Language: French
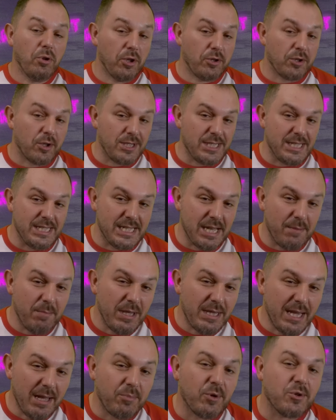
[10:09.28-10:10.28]
notre sixième
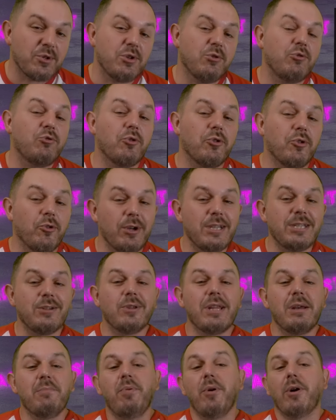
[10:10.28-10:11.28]
étape dans ce tour d'horizon
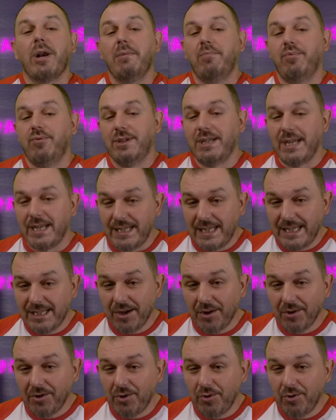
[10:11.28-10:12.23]
des peurs les plus saisissantes,